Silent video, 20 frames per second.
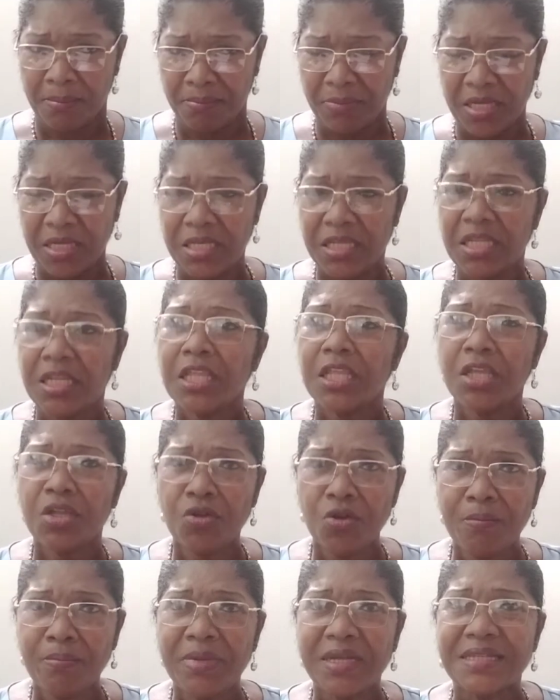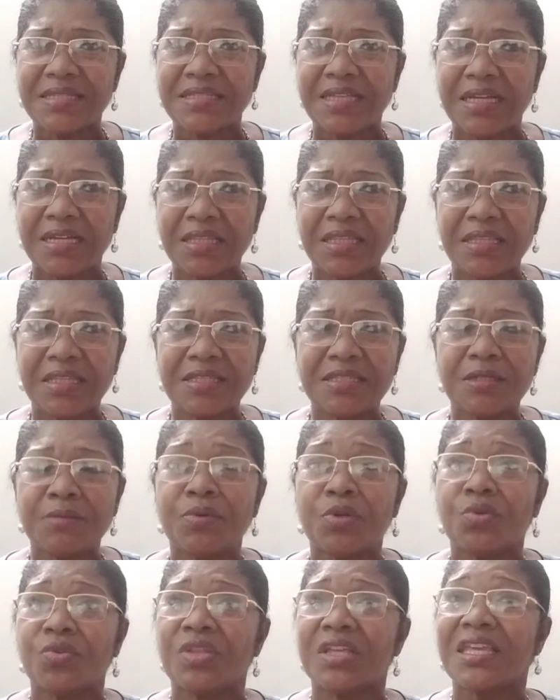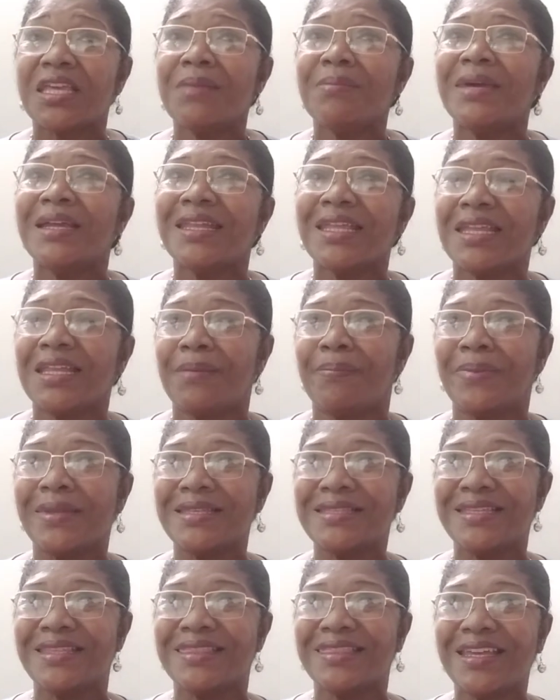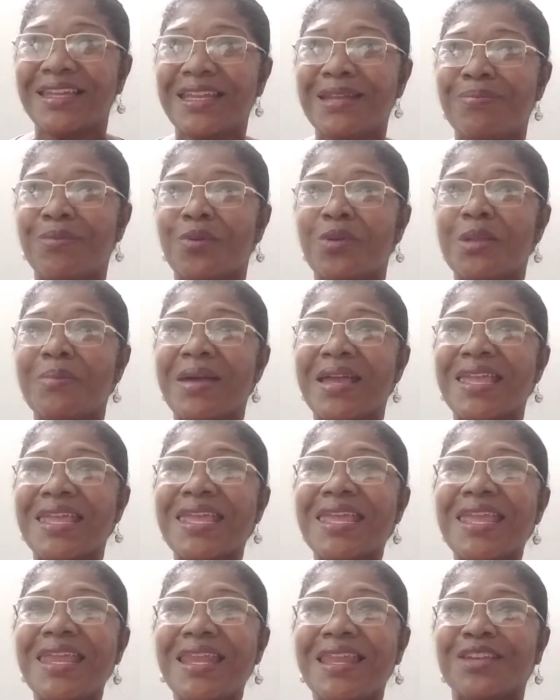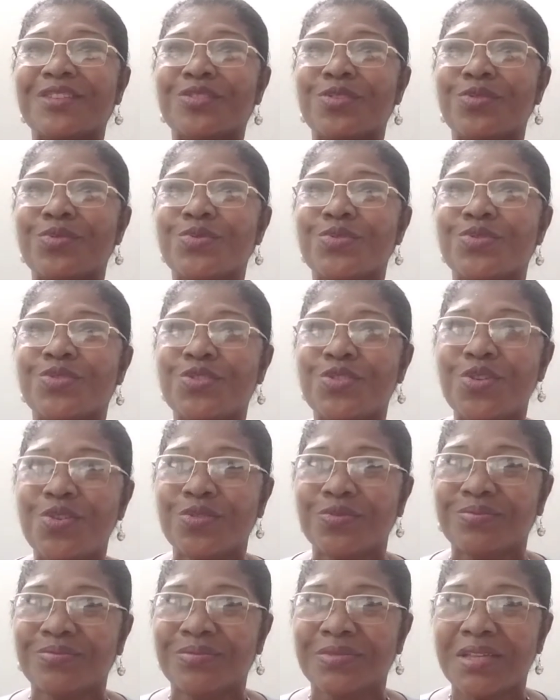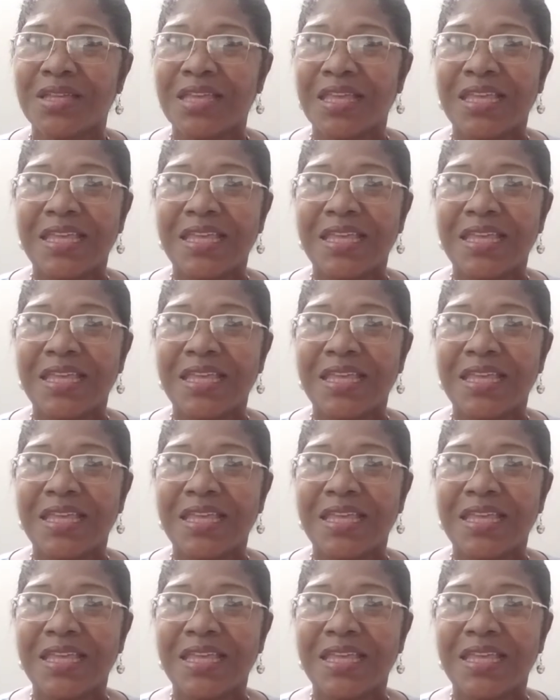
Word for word: venir y conversar y decir, bueno, de qué manera presentar el problema y la solución